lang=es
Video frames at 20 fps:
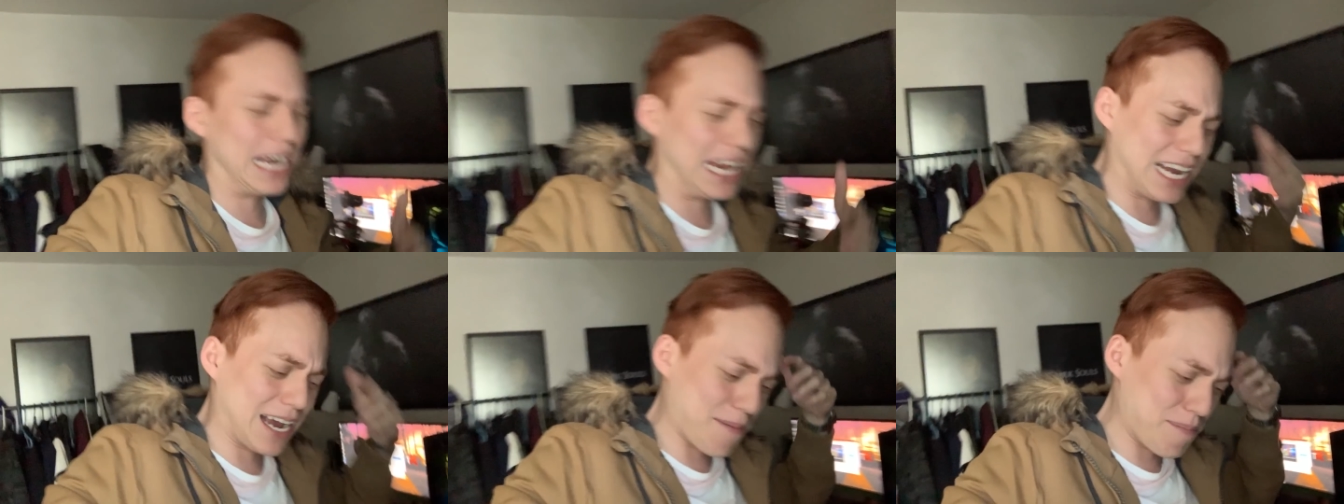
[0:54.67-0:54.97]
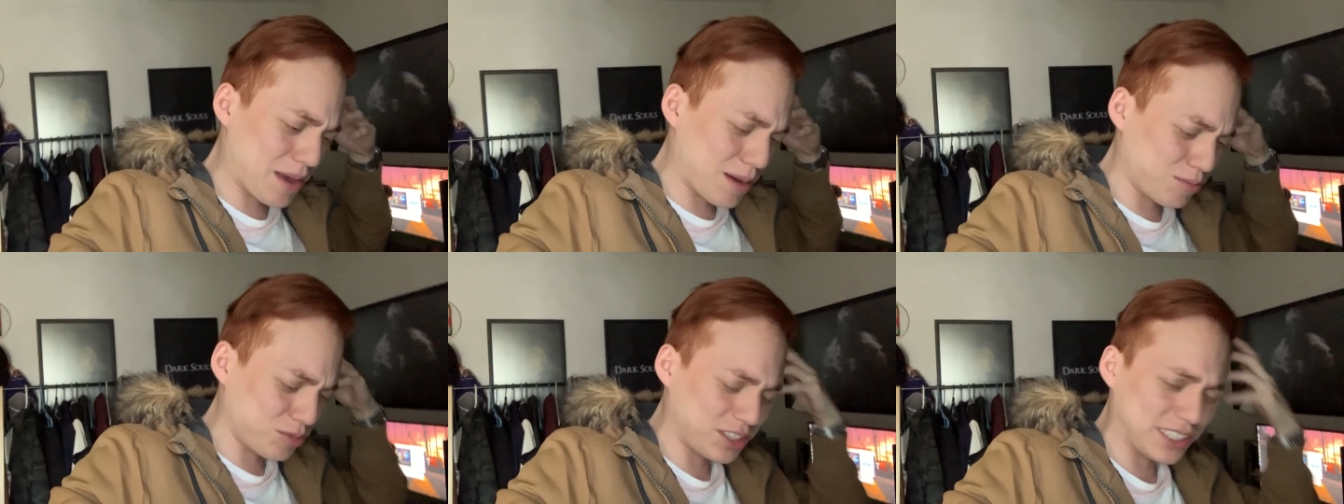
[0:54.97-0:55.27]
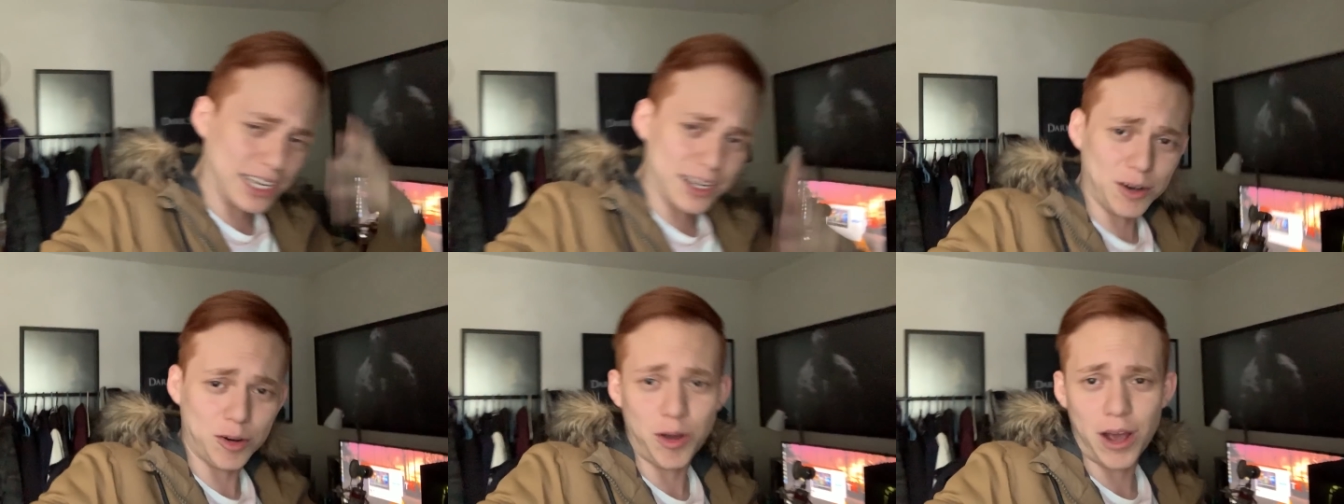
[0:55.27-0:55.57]
le
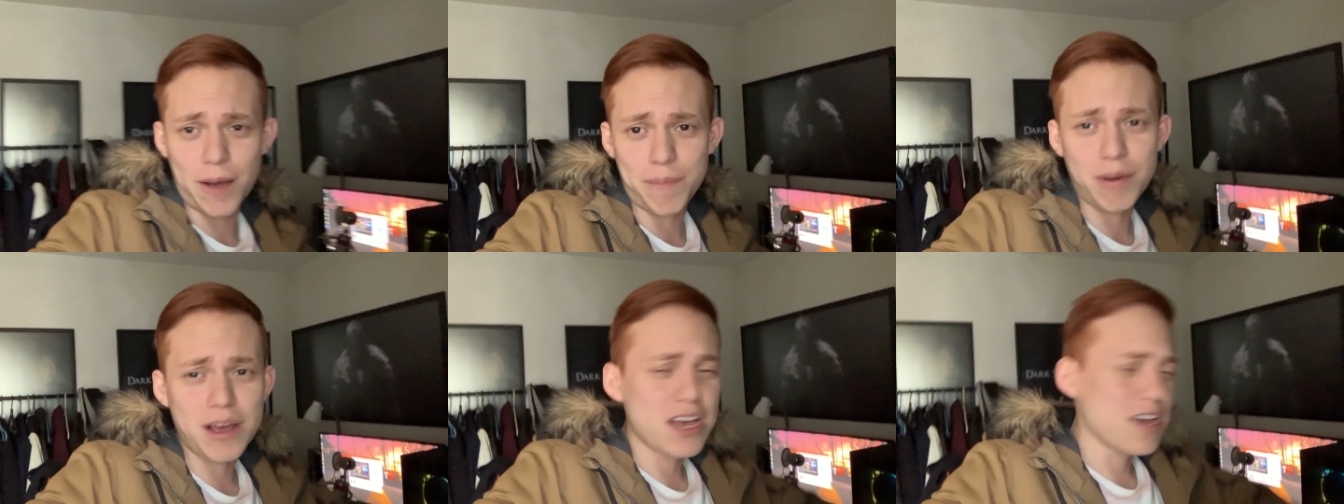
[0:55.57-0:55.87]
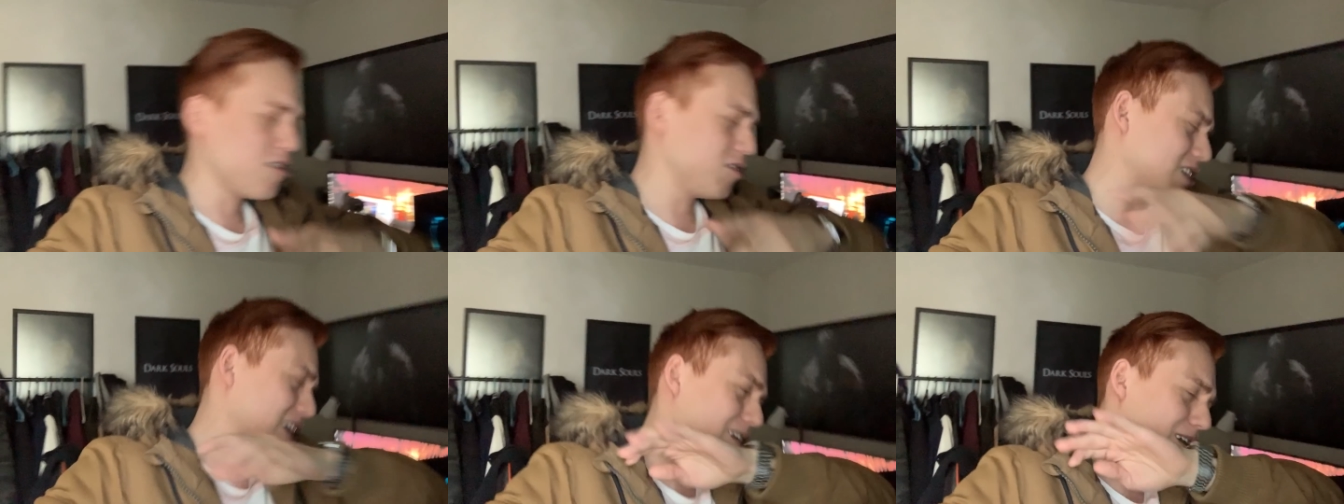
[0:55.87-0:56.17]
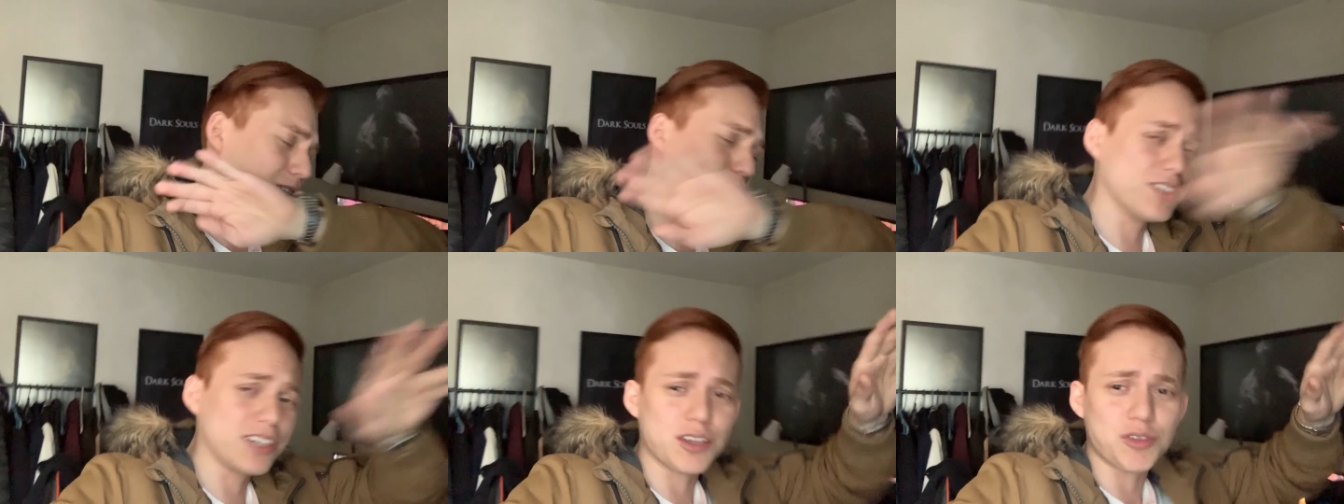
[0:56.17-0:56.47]
cambiamos el grab,
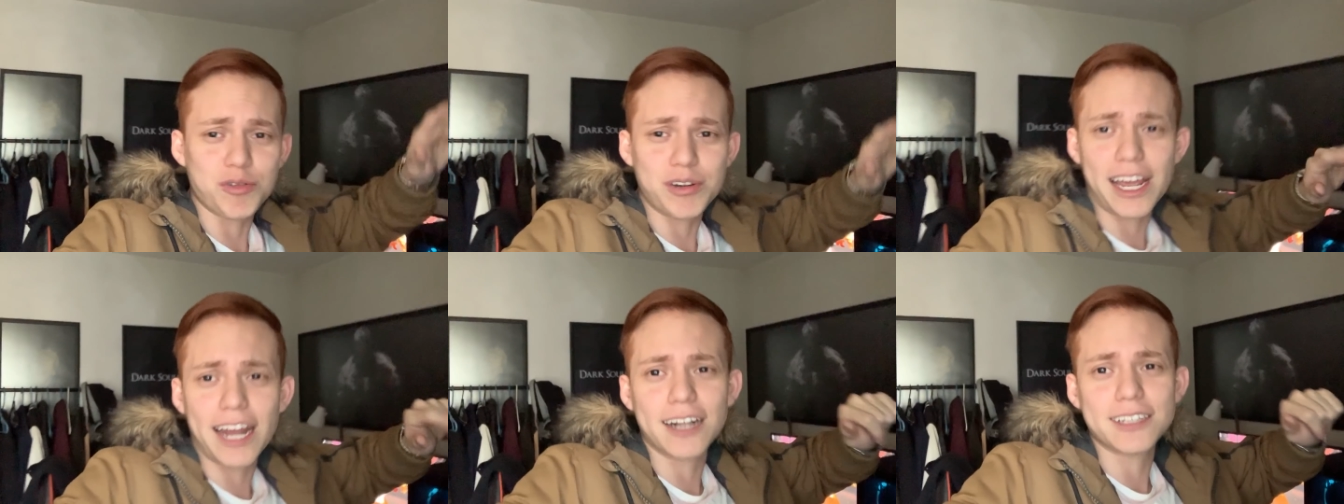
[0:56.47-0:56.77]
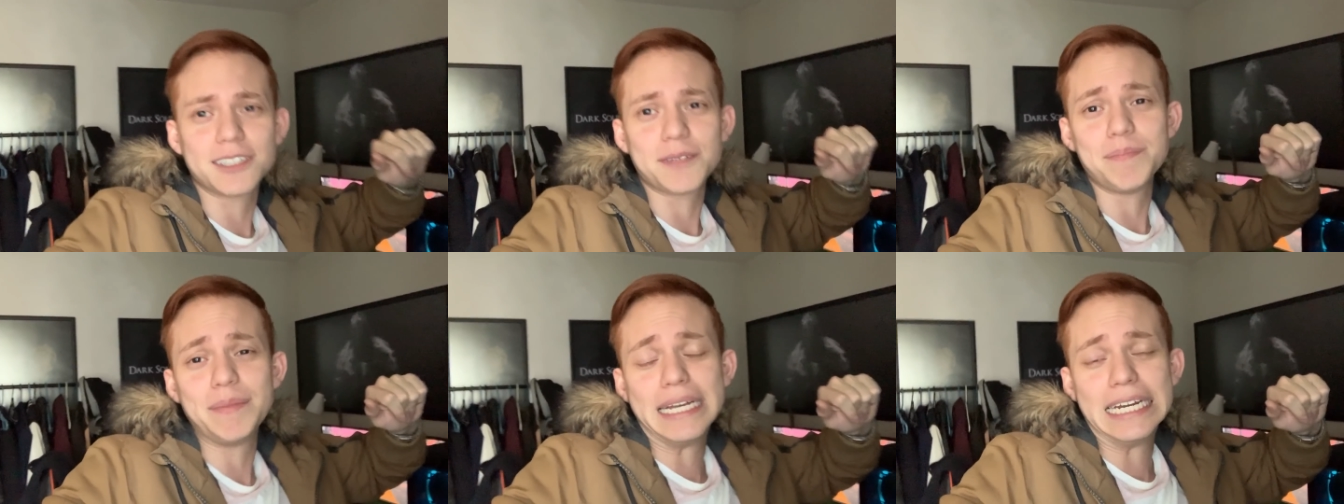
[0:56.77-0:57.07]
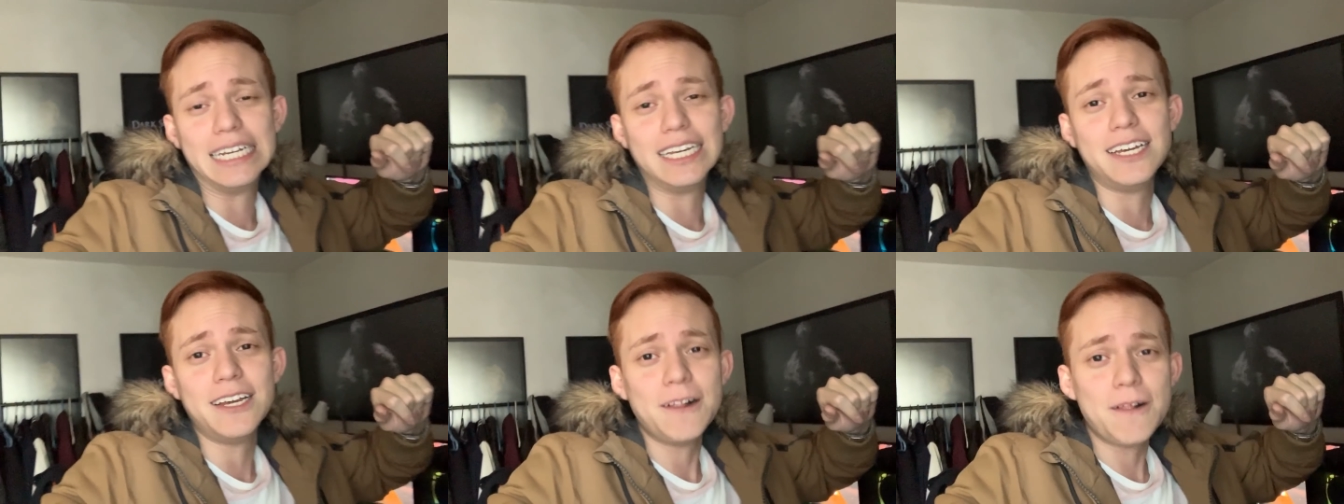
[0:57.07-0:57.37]
vamos a tunear ese
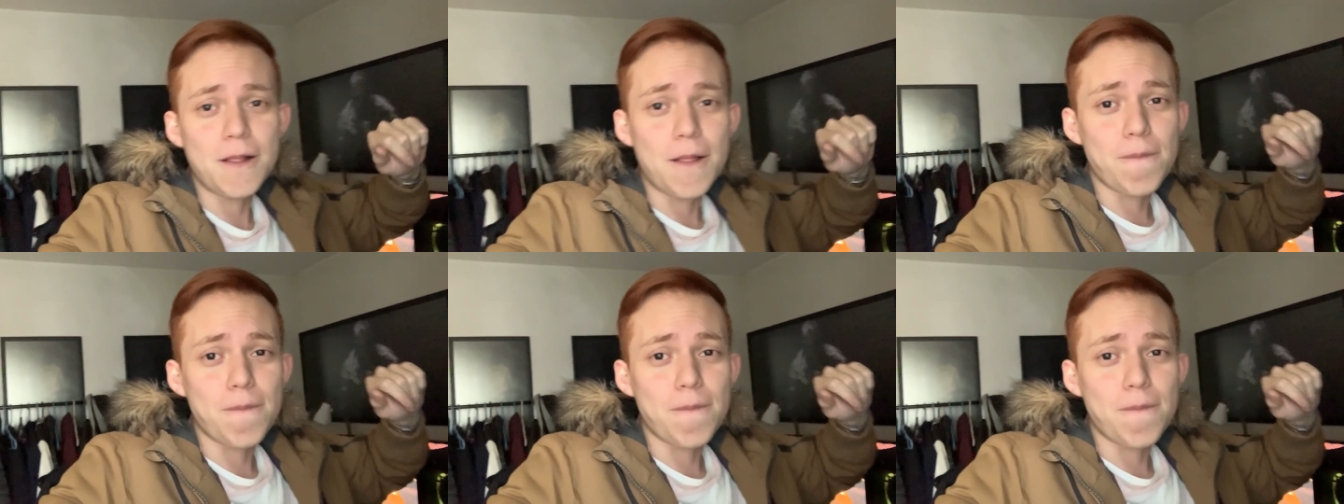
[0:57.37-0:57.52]
Mini,